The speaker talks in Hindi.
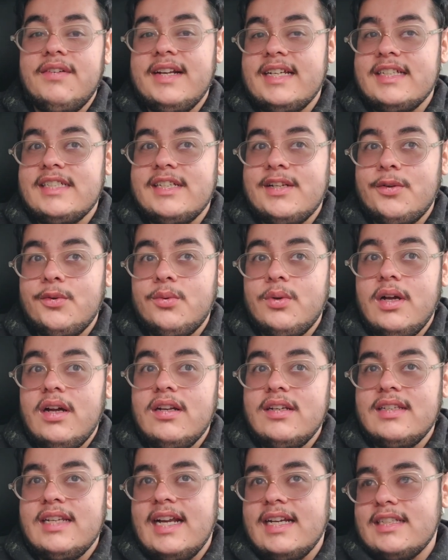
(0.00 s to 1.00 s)
कैसे करूंगा
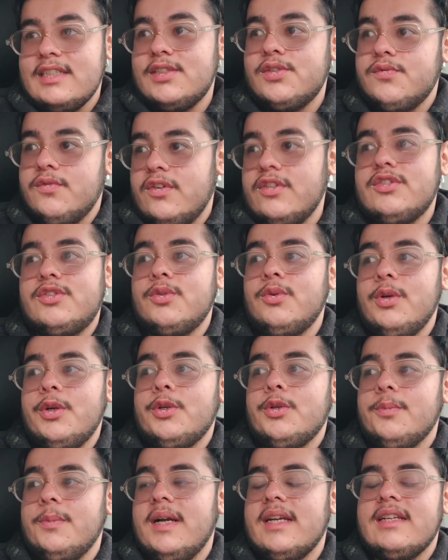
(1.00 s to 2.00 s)
दैट इज वॉट गोइंग
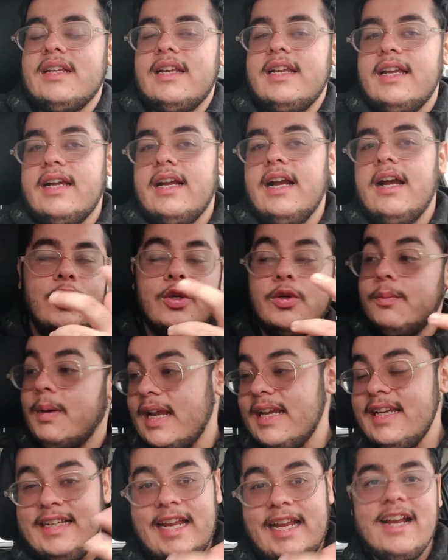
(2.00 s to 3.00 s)
टू मैटर ठीक है
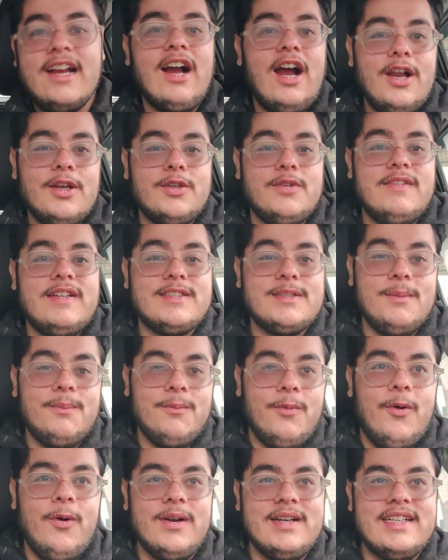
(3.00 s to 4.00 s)
भाई ये कार तो वैसे
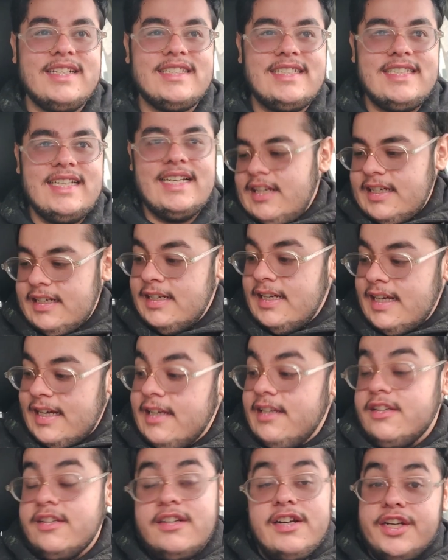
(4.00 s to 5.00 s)
बहुत अच्छी है
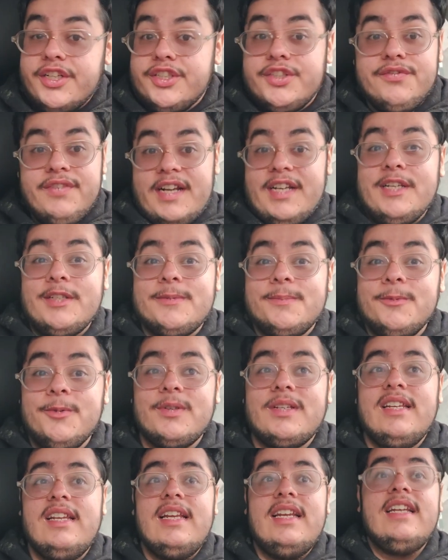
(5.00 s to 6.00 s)
इट रन वेरी
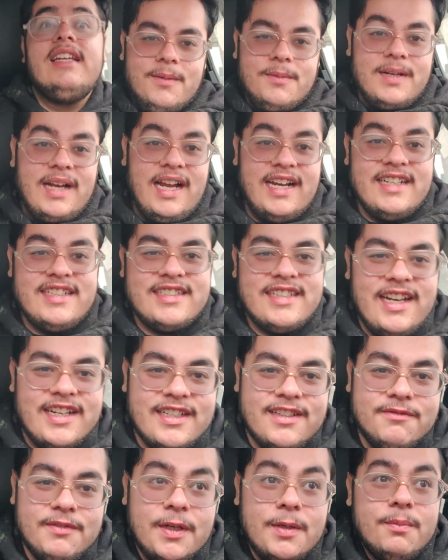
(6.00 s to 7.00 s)
स्मूथली गाड़ी
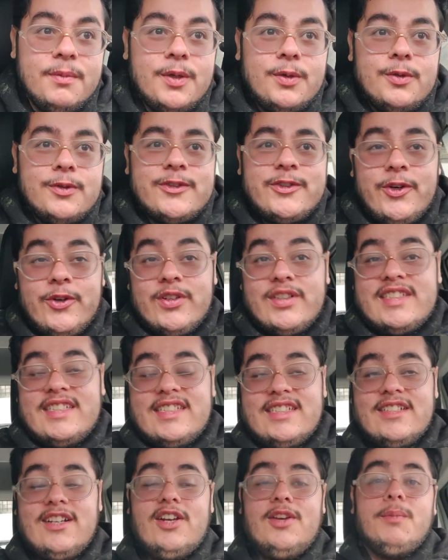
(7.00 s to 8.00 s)
चलाते वक्त मेरे को सॉन्ग
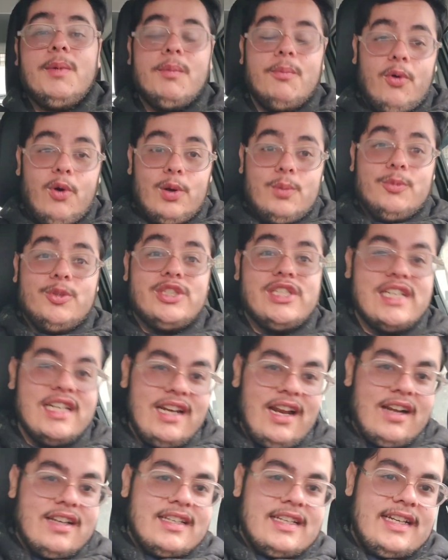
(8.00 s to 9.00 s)
चेंज करने में बहुत
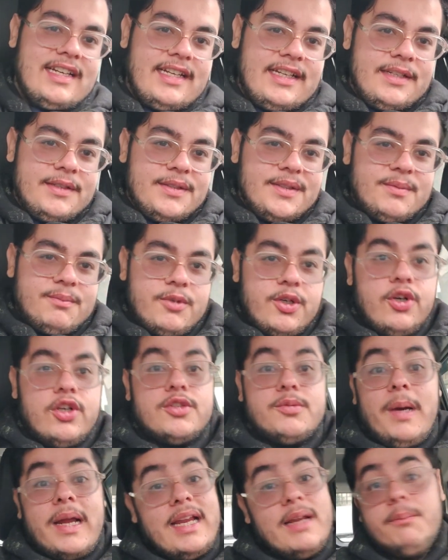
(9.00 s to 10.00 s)
मुश्किल आती थी बिकॉज
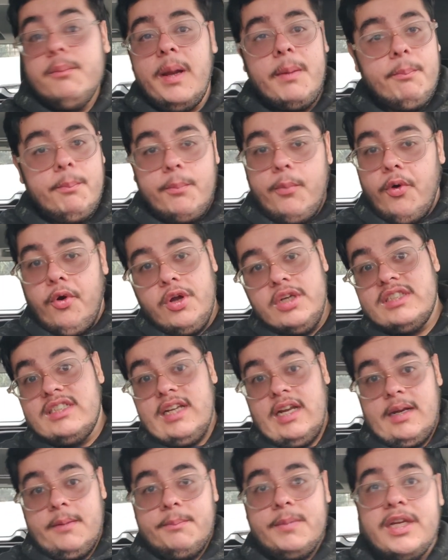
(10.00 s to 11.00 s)
भाई मैं बहुत
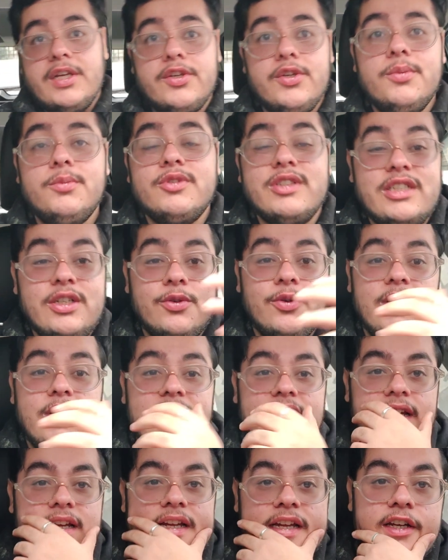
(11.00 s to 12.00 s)
ज्यादा पीकी म्यूजिक को
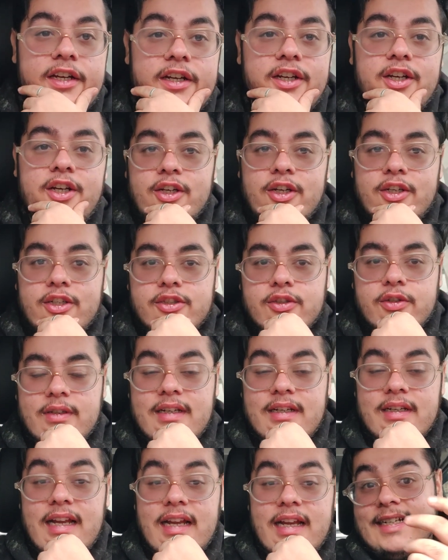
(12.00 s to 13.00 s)
लेके सो
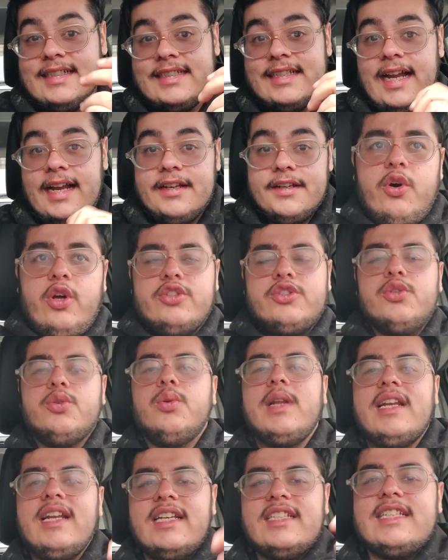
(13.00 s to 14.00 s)
या दैट्स दैट ऑल्सो
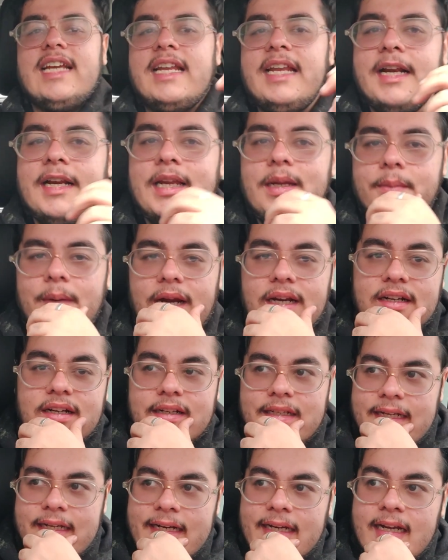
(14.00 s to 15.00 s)
थोड़ा ना चैनल की बात
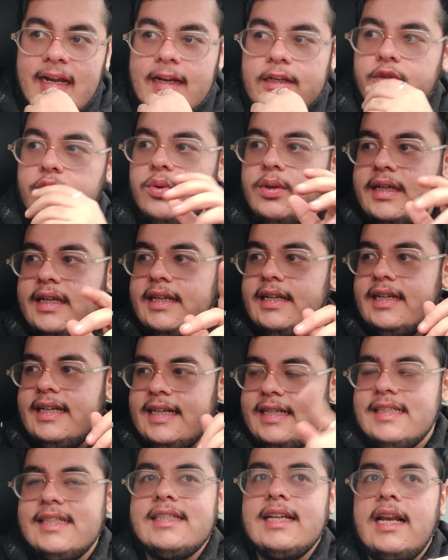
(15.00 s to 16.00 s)
करते हैं ठीक है तो
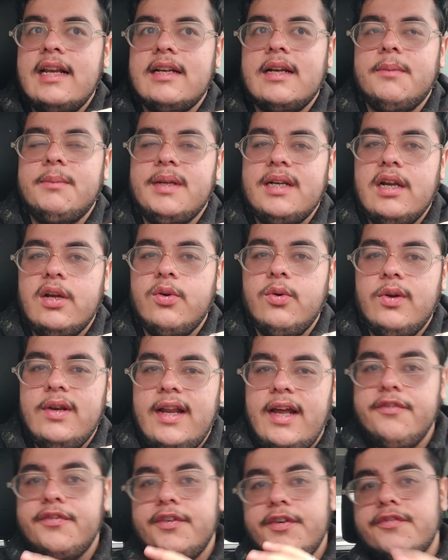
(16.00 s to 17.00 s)
इस साल का मेरा
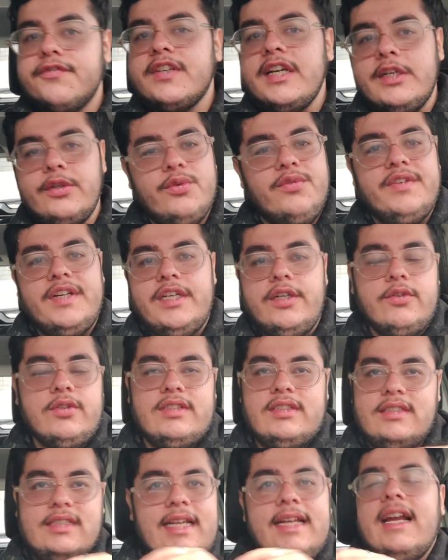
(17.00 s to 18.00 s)
गोल है फिफ्टी टू
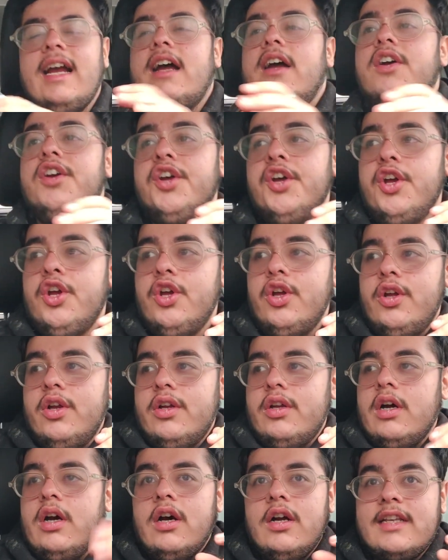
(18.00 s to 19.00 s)
वीडियोज ठीक है
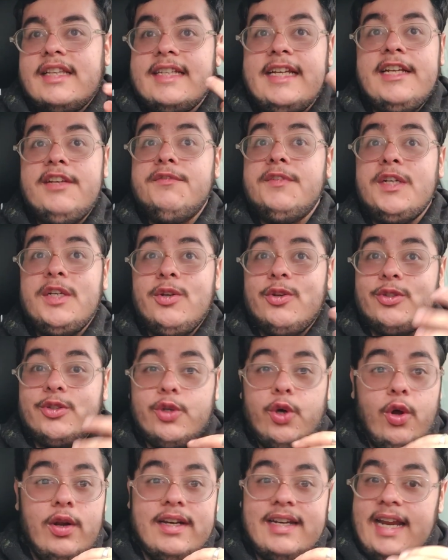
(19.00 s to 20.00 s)
तीन वीडियोस
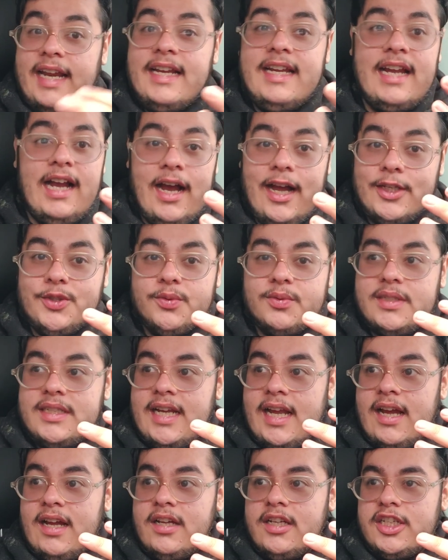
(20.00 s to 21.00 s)
ऑलरेडी आ
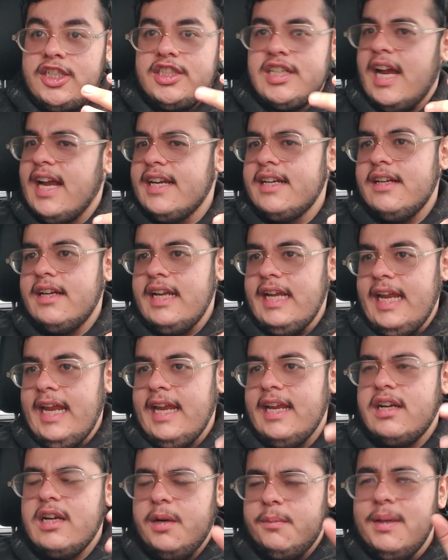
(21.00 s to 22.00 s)
चुकी है शायद
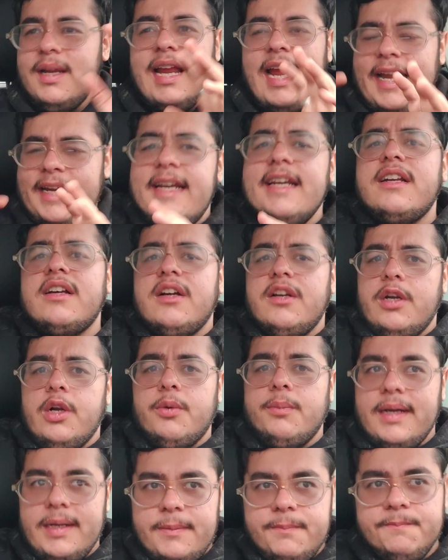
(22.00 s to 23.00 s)
एक अभी एडिट कर रहा
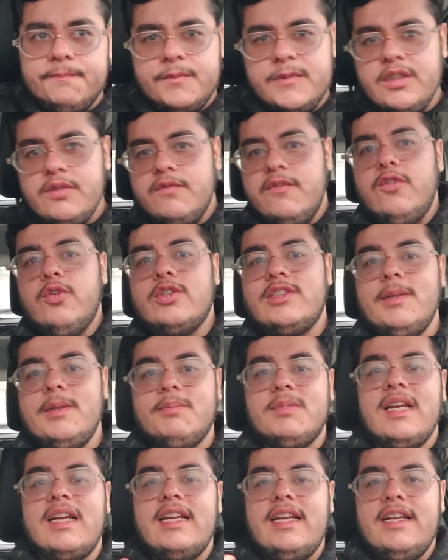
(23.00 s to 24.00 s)
हूँ मैं वो
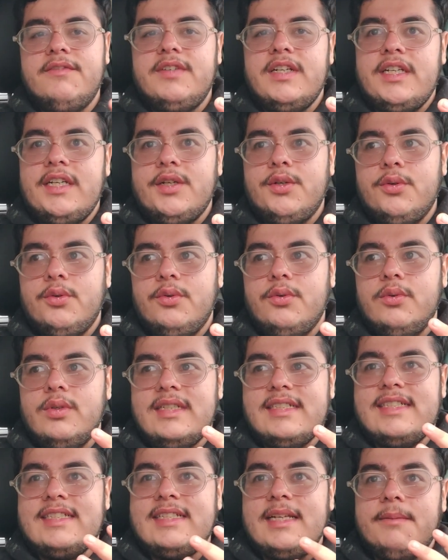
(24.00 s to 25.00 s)
जब तक ये वीडियो
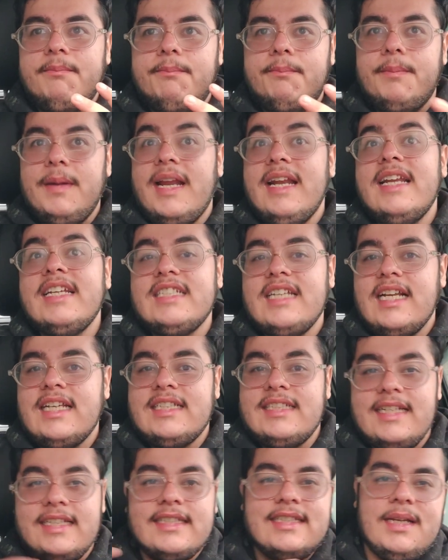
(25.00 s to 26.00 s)
इससे पहले
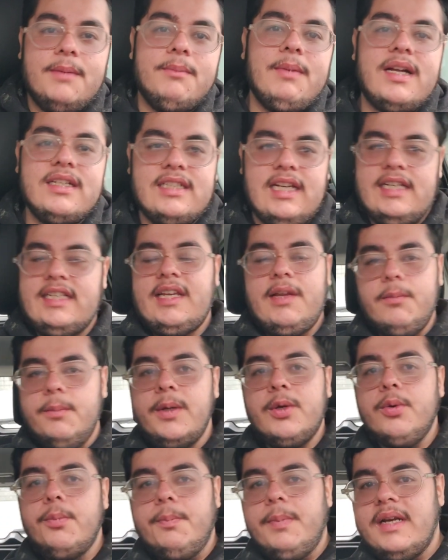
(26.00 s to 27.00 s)
जाती है इसके बाद जाती है
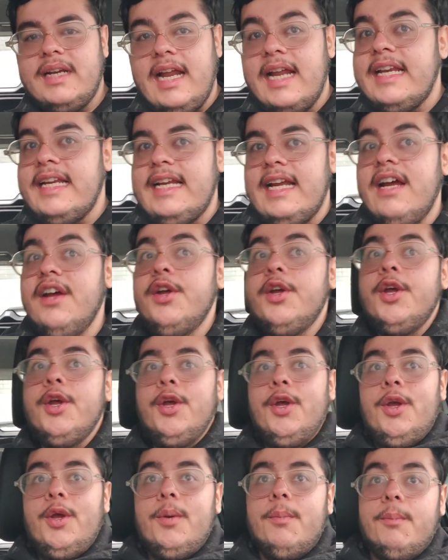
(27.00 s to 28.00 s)
मेरे को पता नहीं है
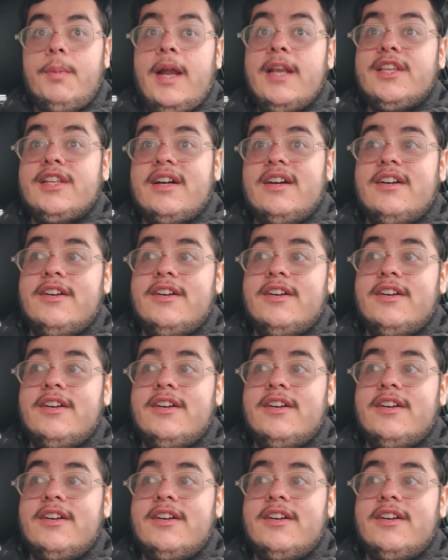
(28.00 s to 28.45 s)
बट